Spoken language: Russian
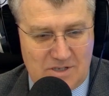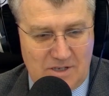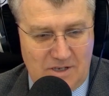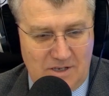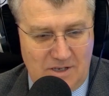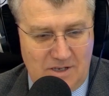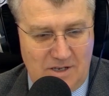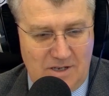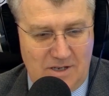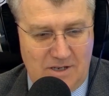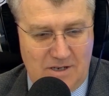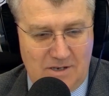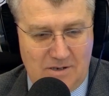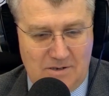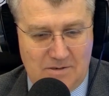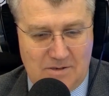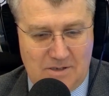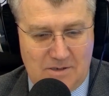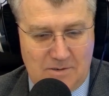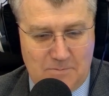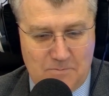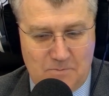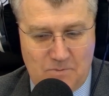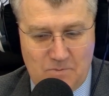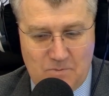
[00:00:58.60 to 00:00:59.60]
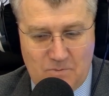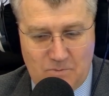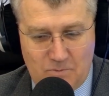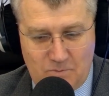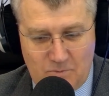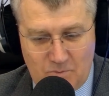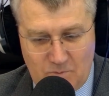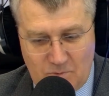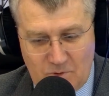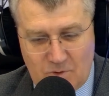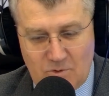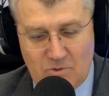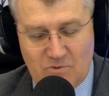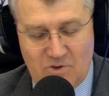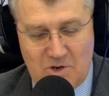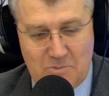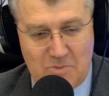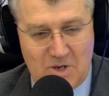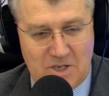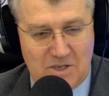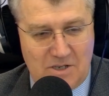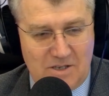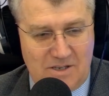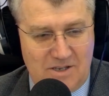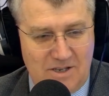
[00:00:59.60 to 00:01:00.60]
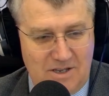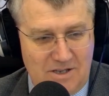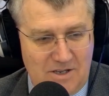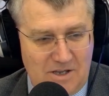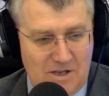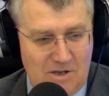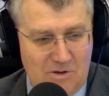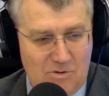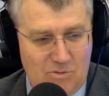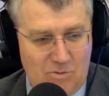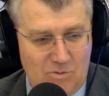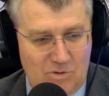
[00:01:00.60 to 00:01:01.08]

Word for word: и выманить деньги у